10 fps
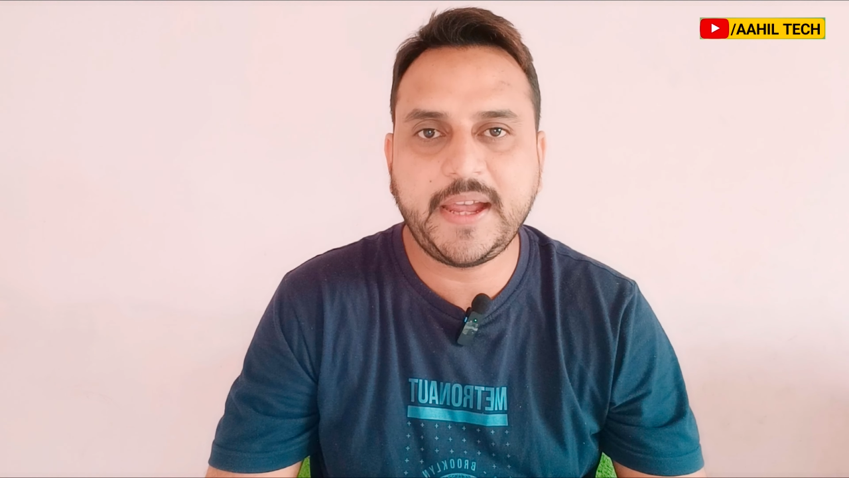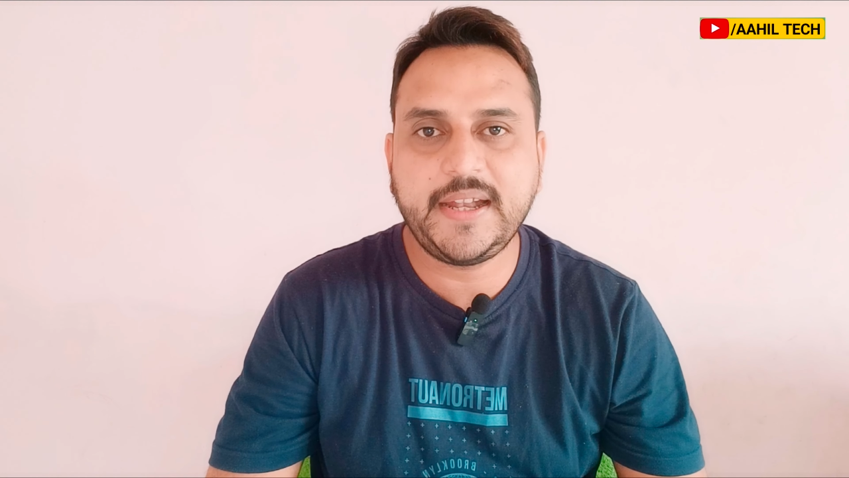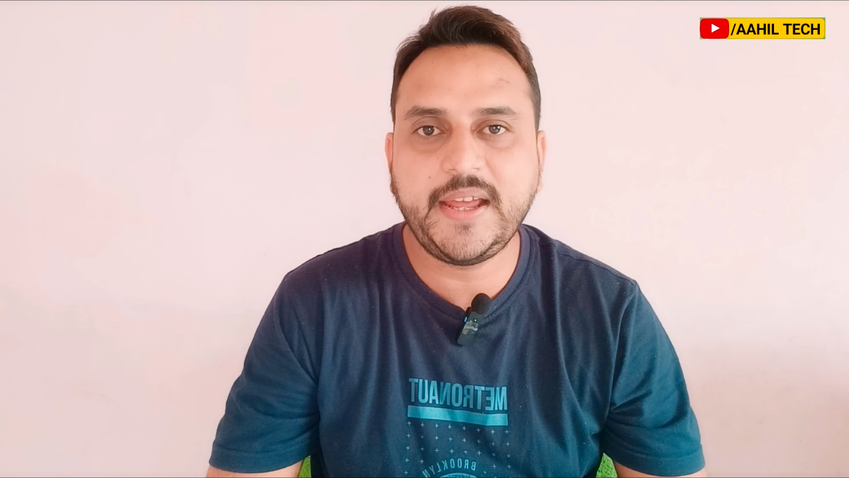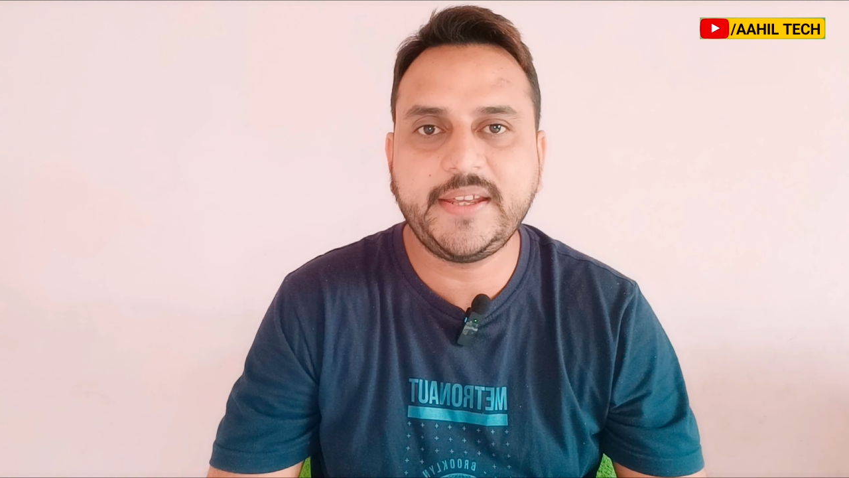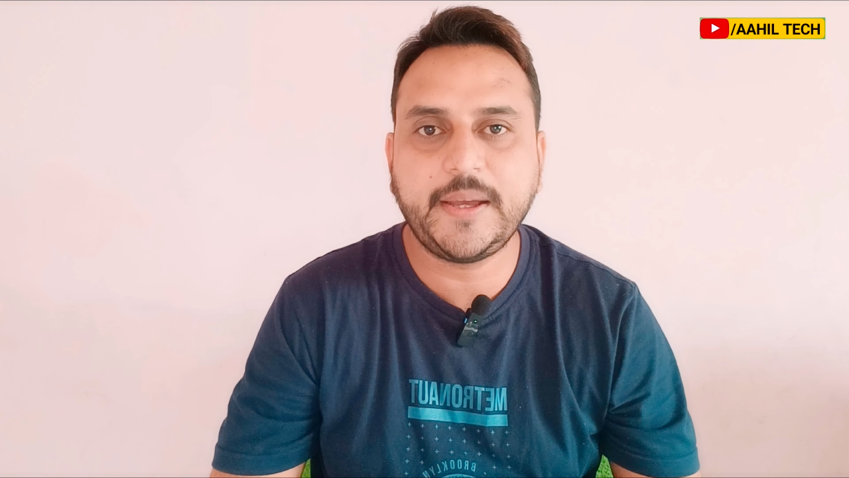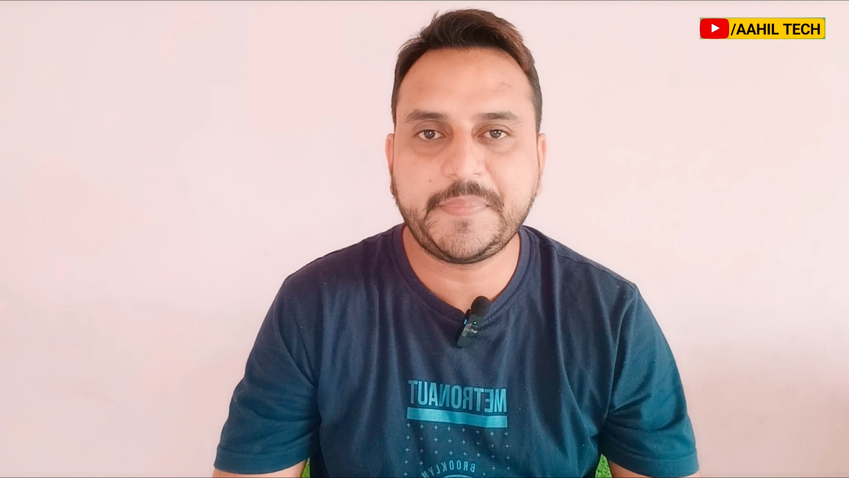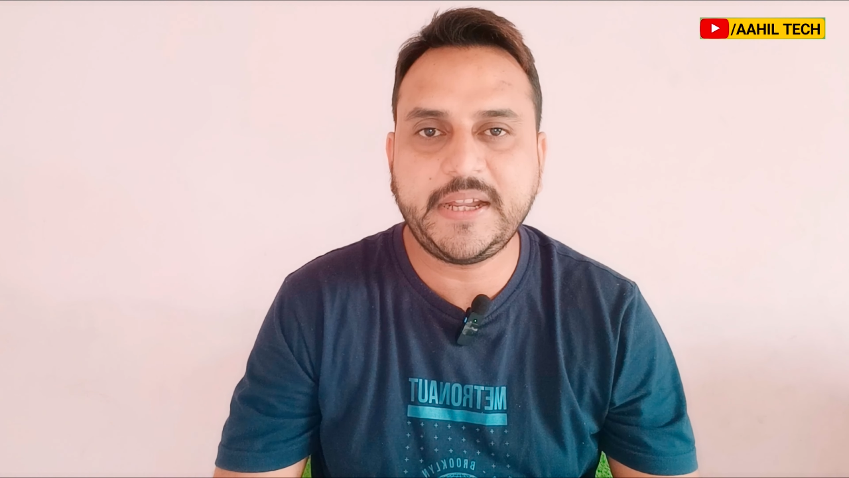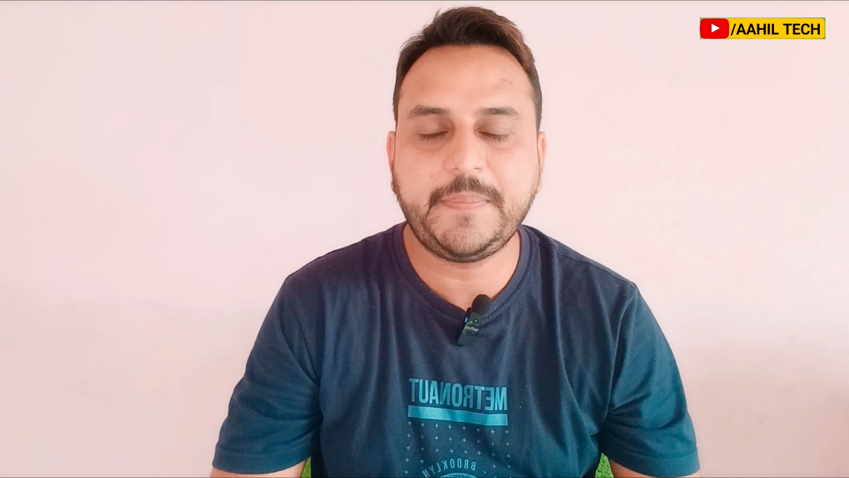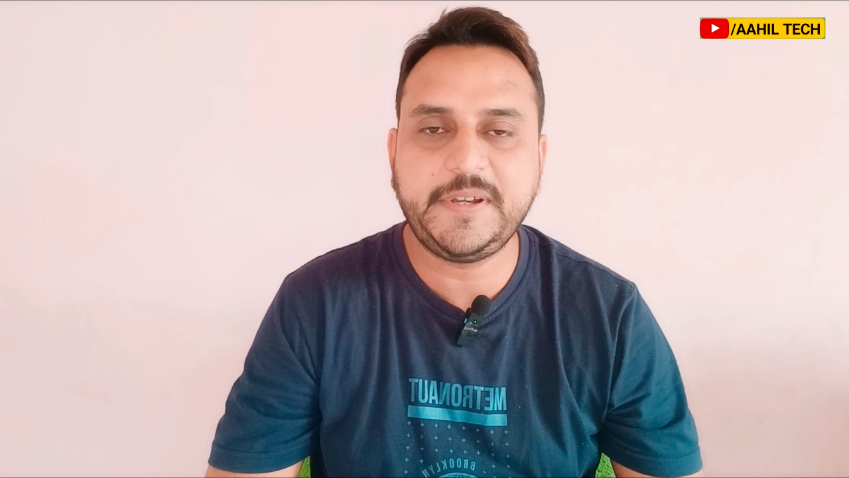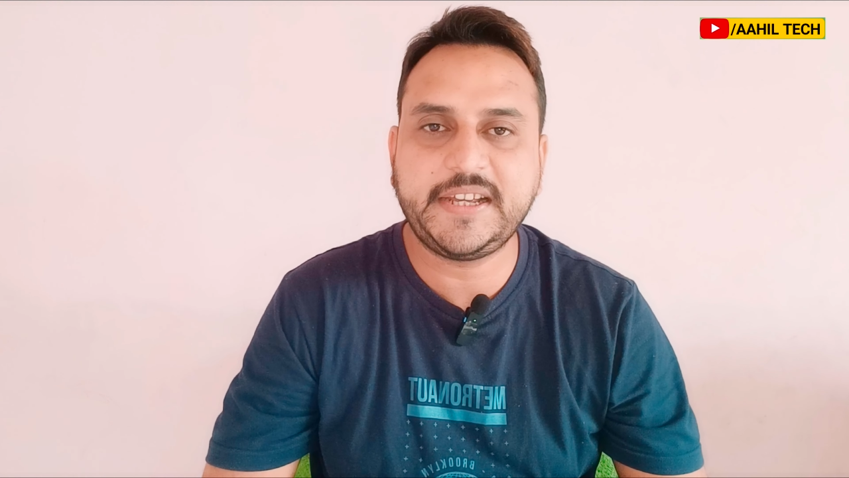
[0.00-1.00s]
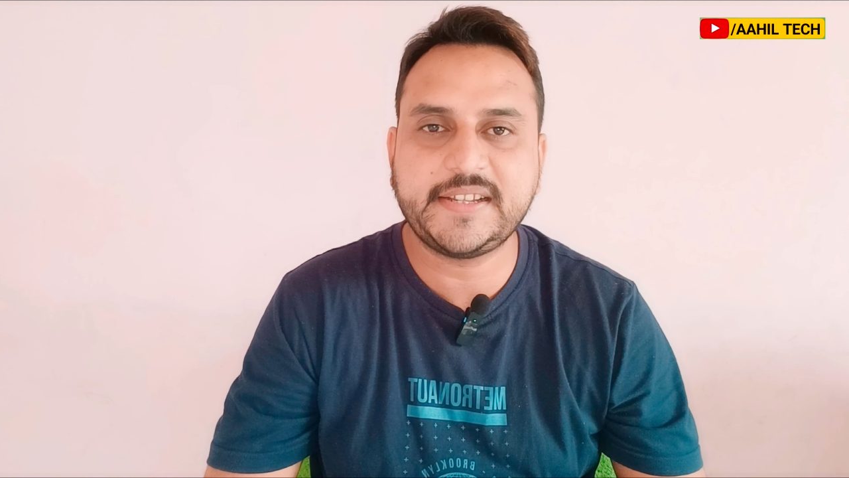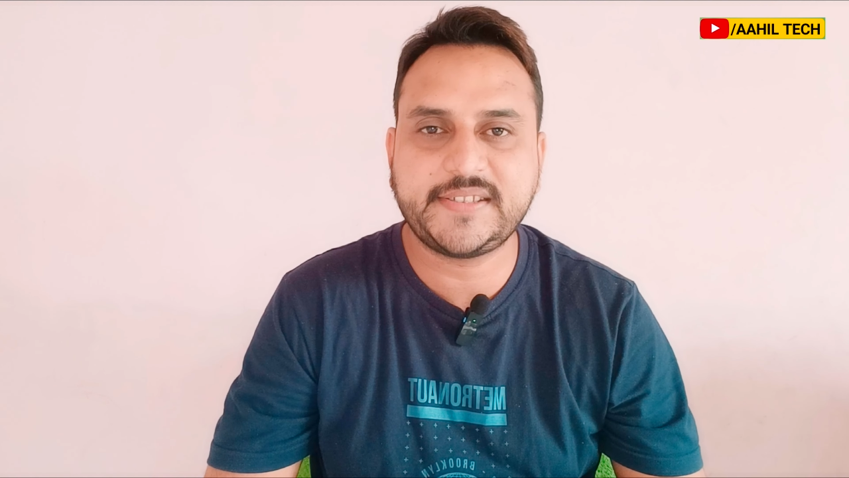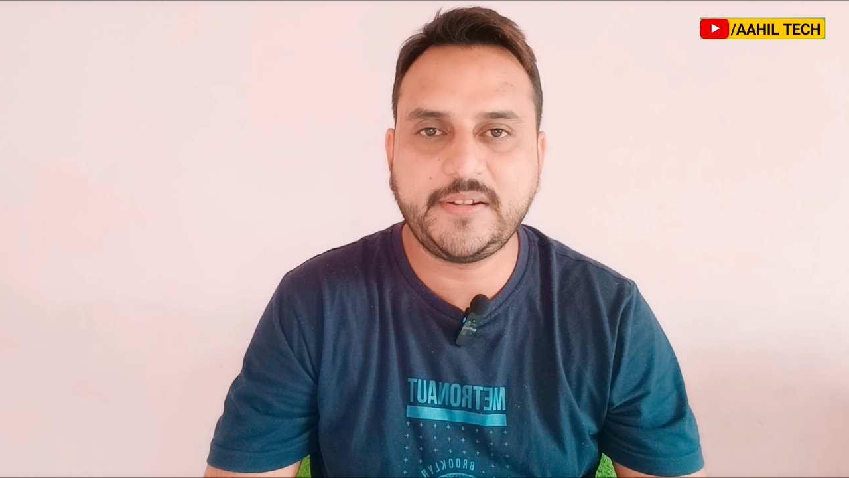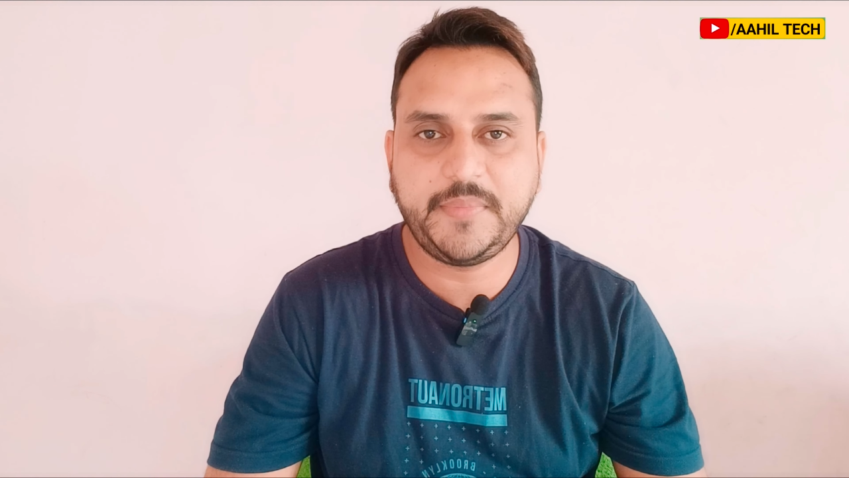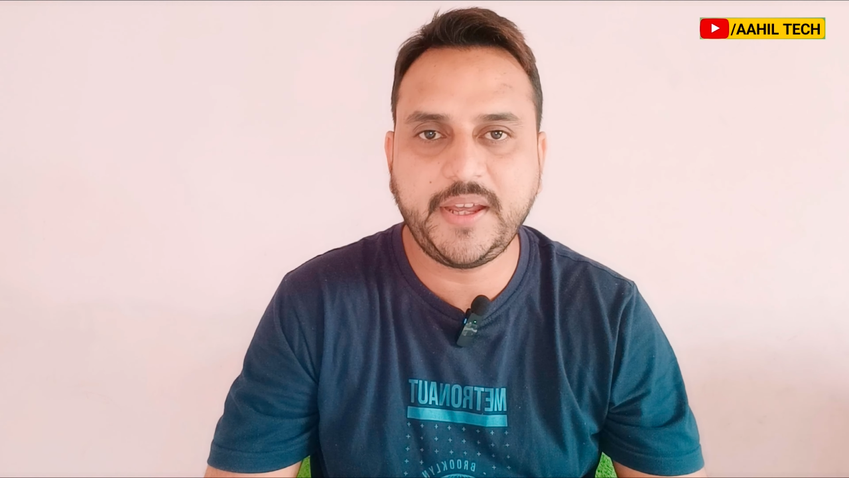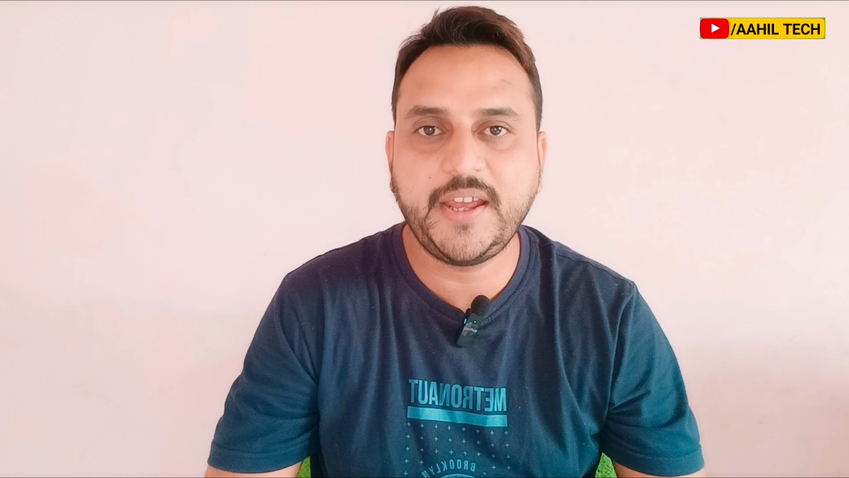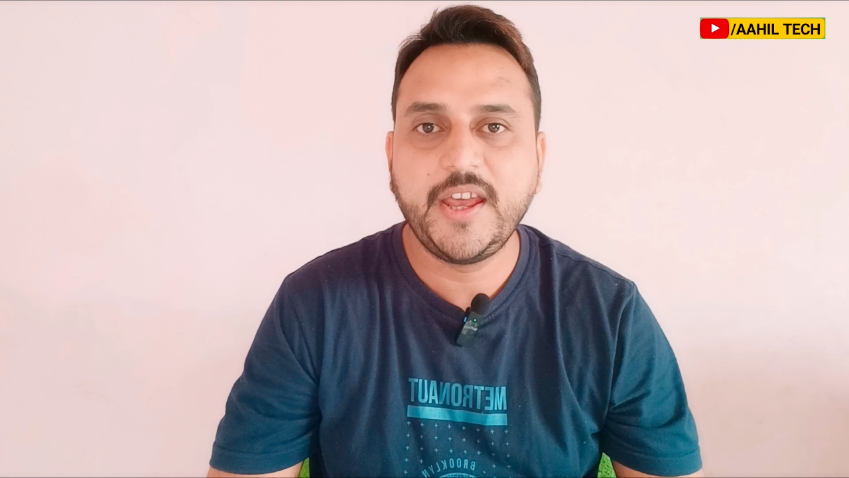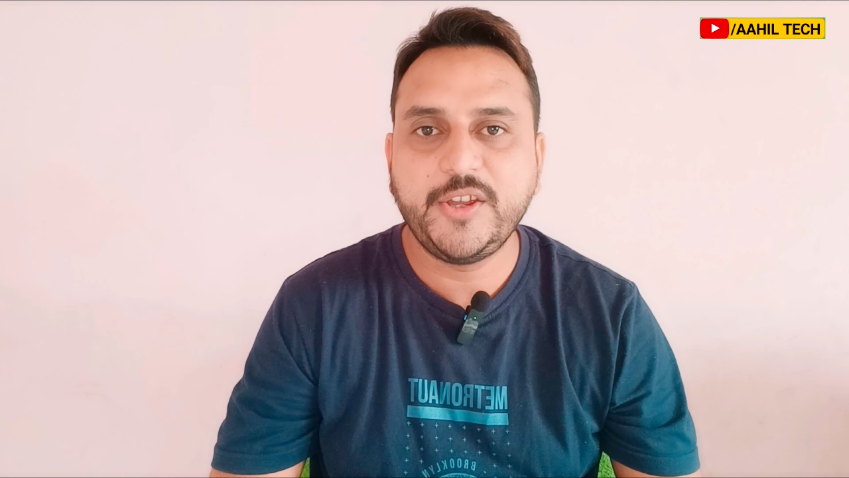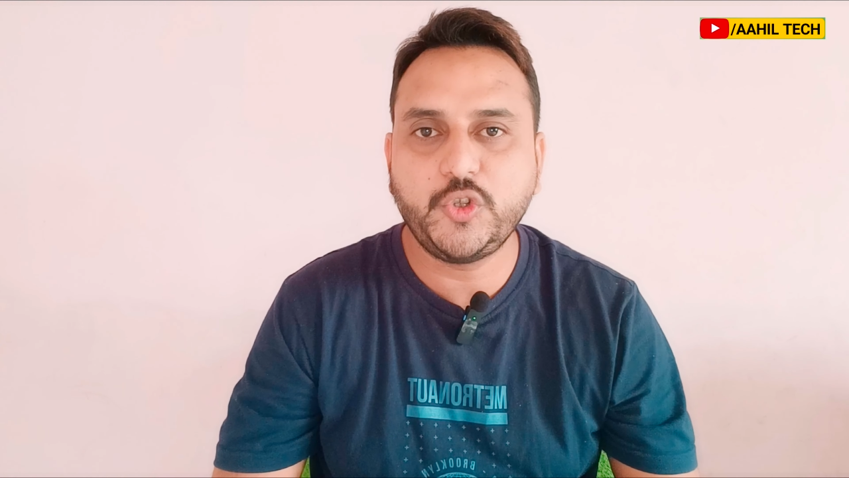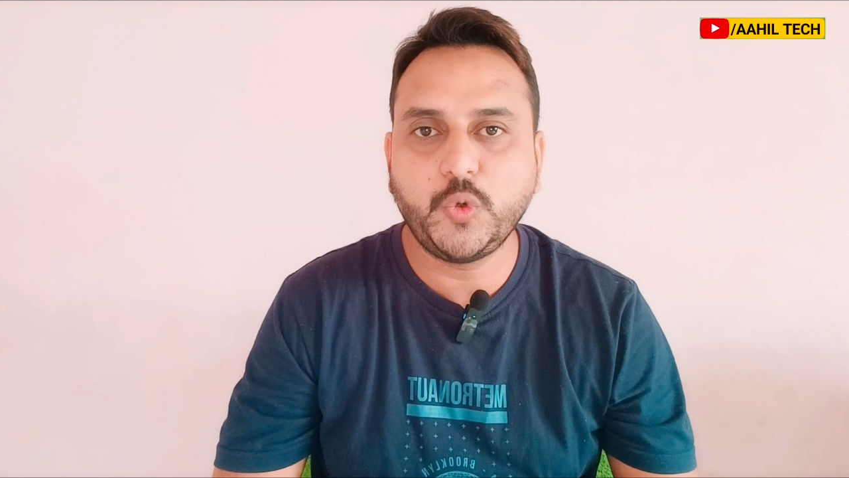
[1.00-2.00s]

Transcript: पहले ही अपने एप्लीकेशन में